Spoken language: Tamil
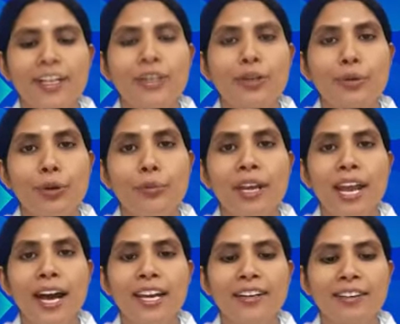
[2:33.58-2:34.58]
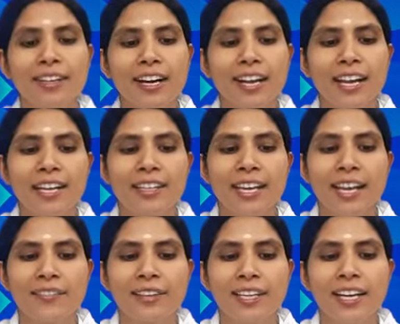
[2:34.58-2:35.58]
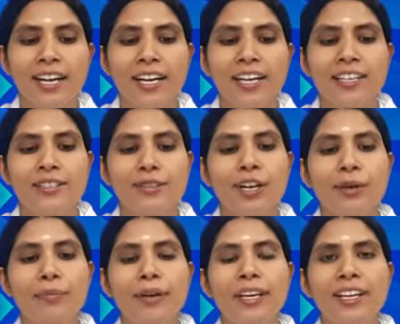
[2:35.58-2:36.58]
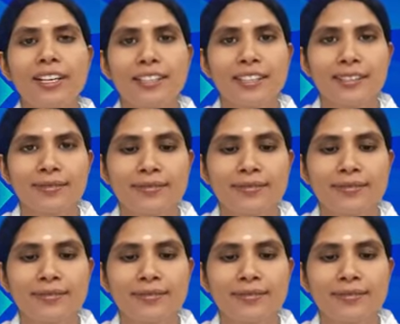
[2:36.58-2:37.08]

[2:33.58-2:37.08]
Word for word: தூய்மையானவர்களை தேவதைகள் என்று சொல்லப்படுகிறது